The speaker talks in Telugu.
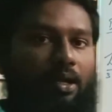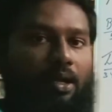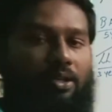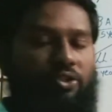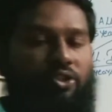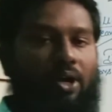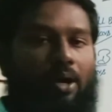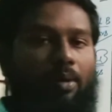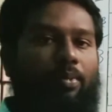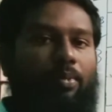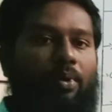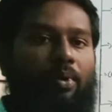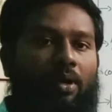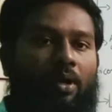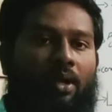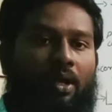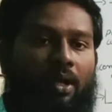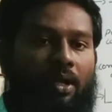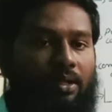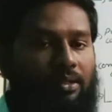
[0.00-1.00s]
జాబ్
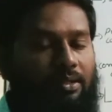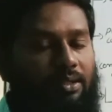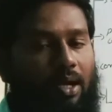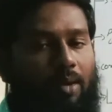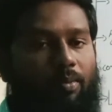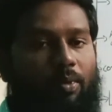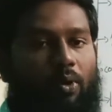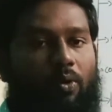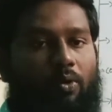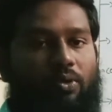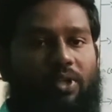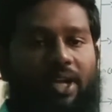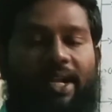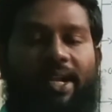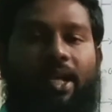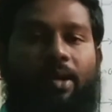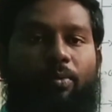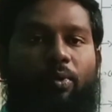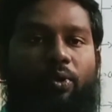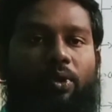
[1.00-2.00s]
జాబ్లో
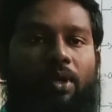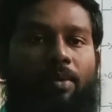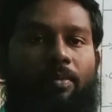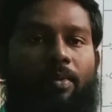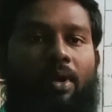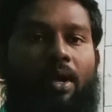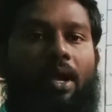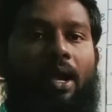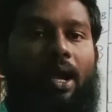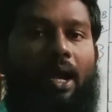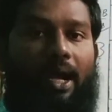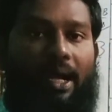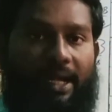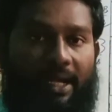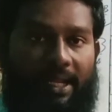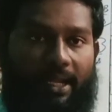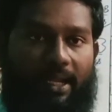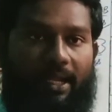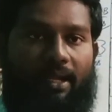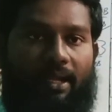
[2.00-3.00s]
జాయిన్ అయిపోతాం
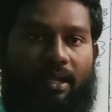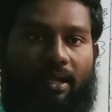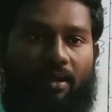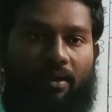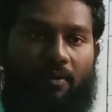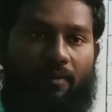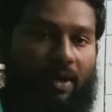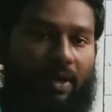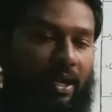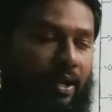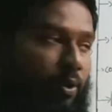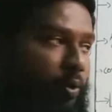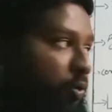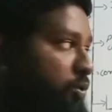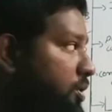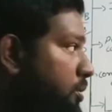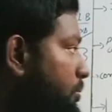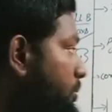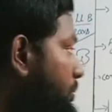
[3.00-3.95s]
అనే వారి కోసం